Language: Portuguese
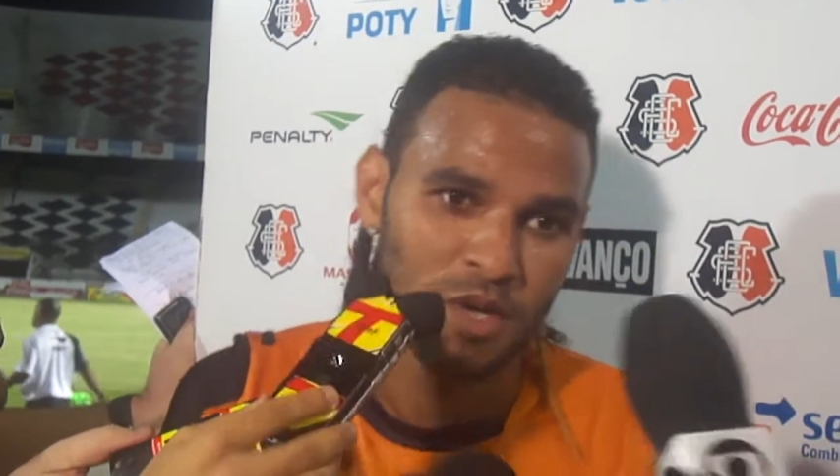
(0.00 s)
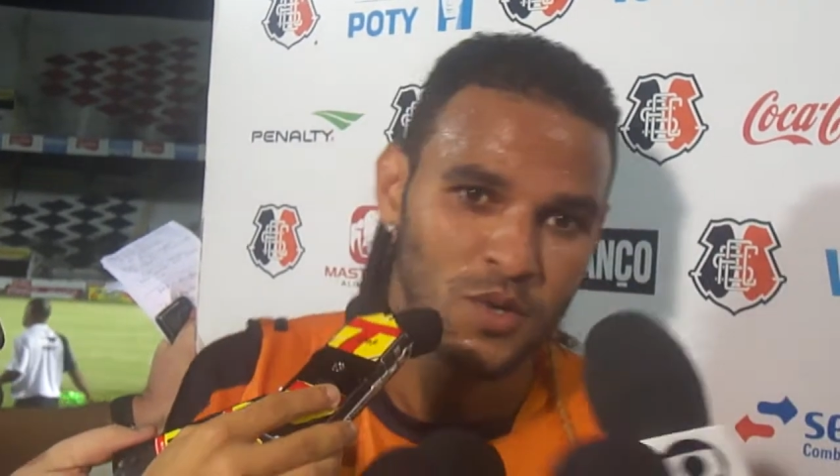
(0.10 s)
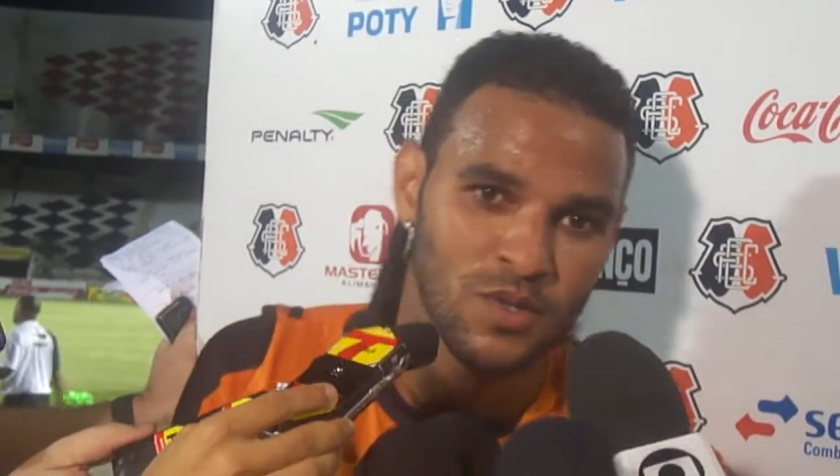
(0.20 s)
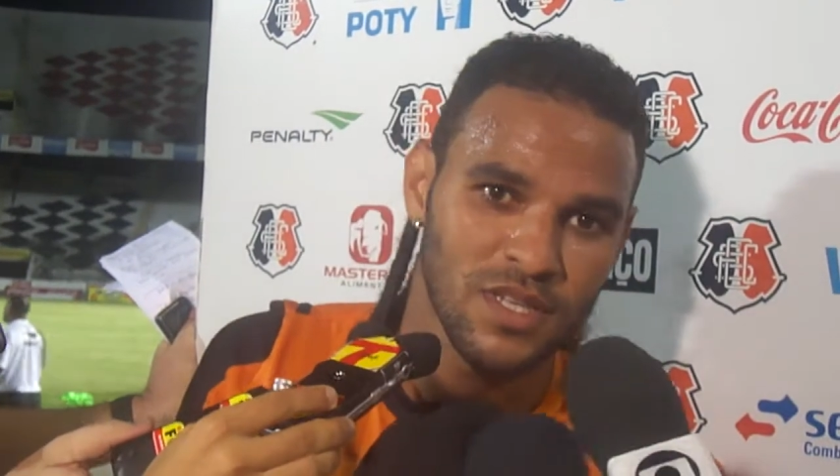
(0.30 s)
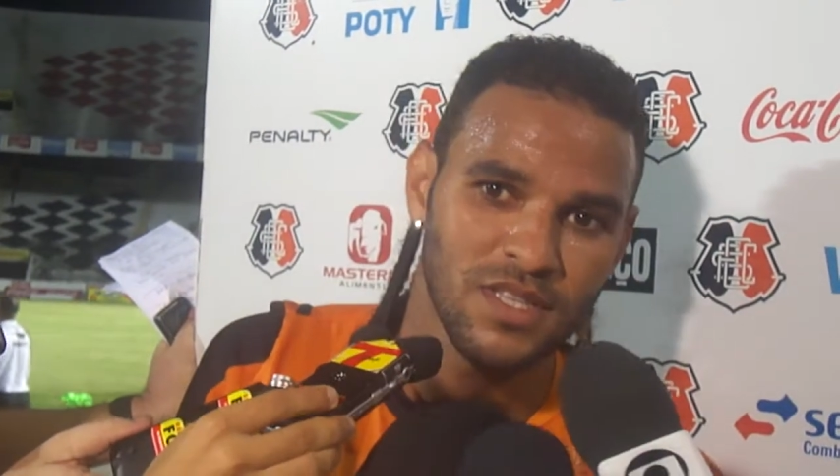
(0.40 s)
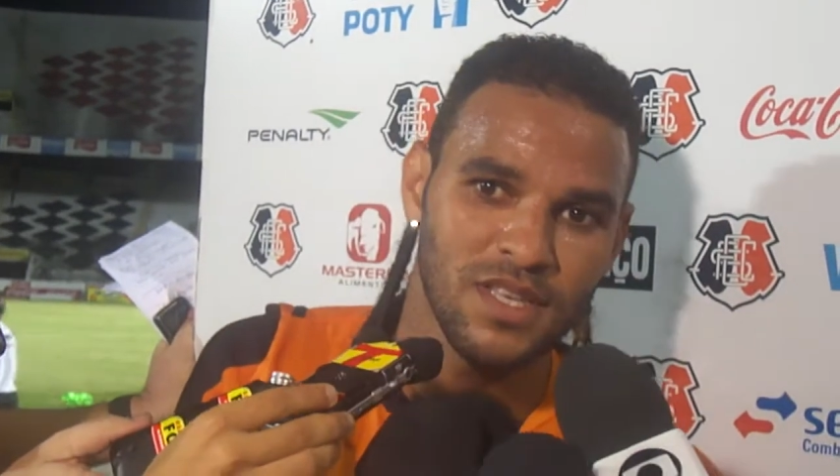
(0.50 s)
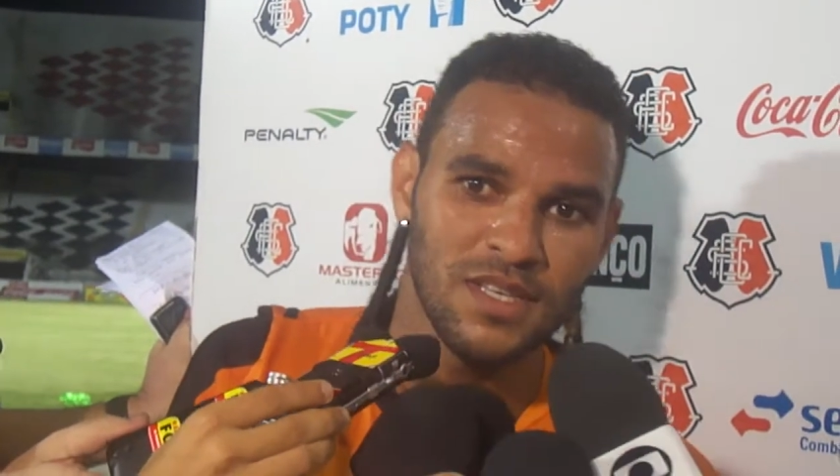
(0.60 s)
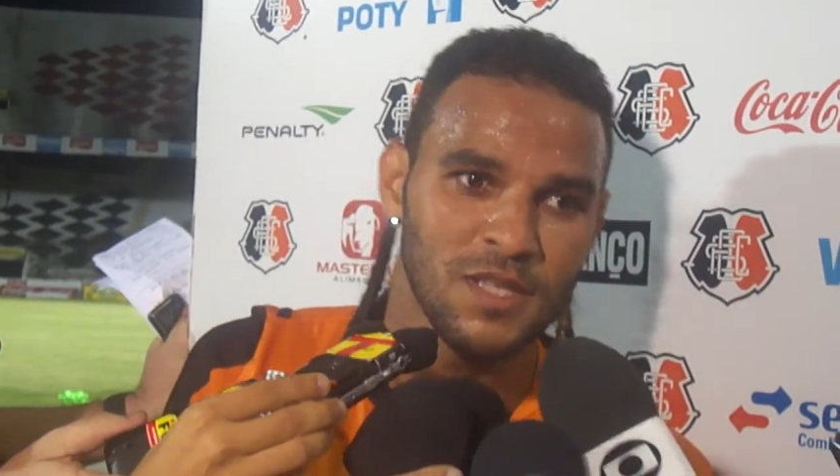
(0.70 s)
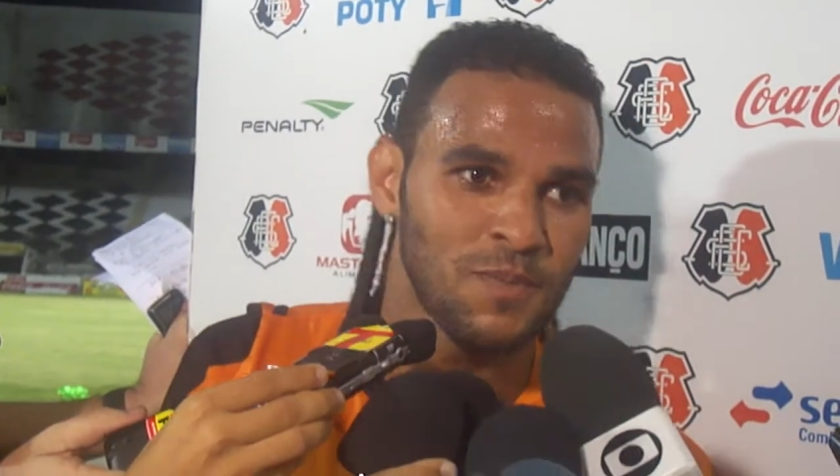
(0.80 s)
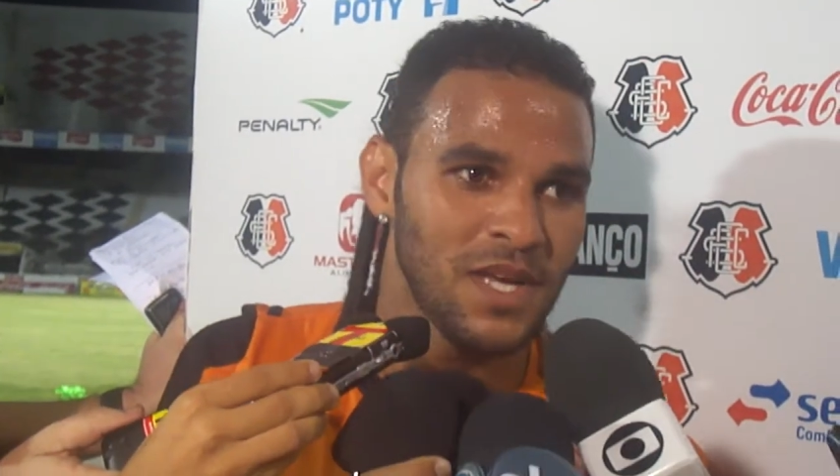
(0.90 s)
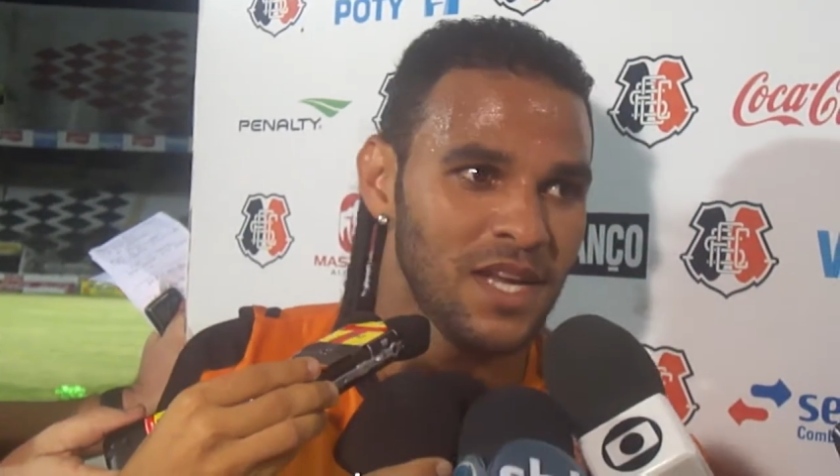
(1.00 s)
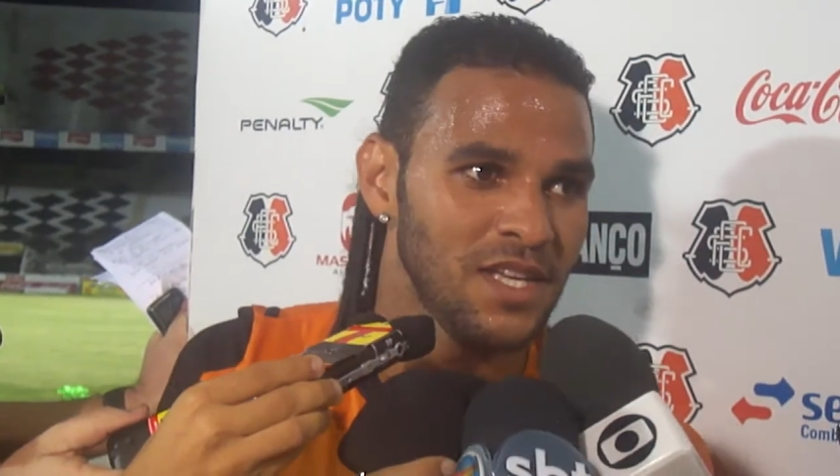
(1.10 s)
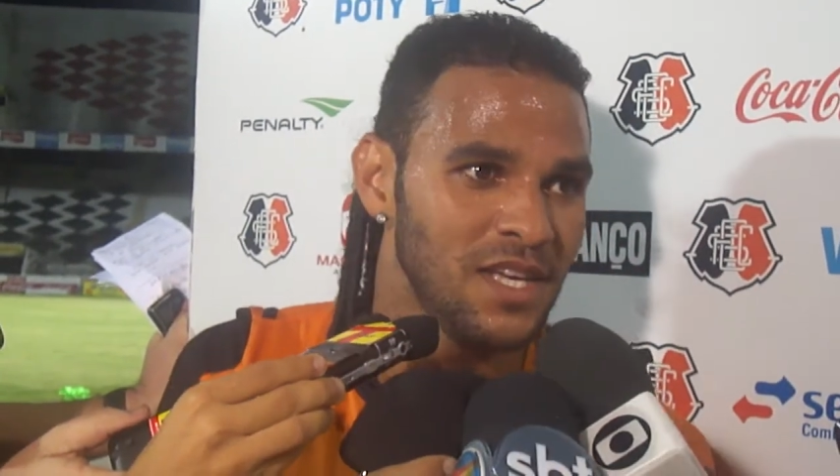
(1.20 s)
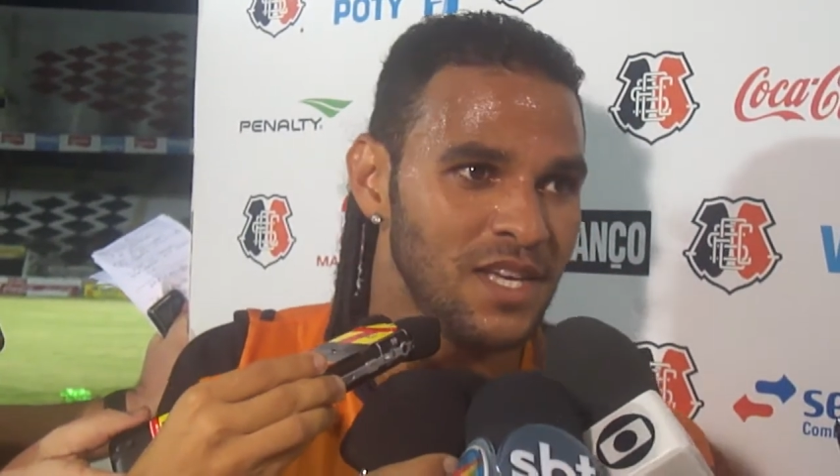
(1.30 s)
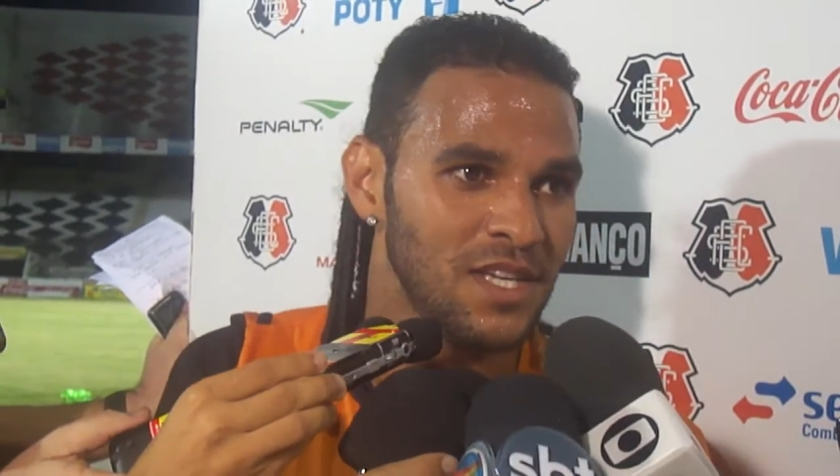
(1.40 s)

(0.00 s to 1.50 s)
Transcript: Com certeza, espero, é,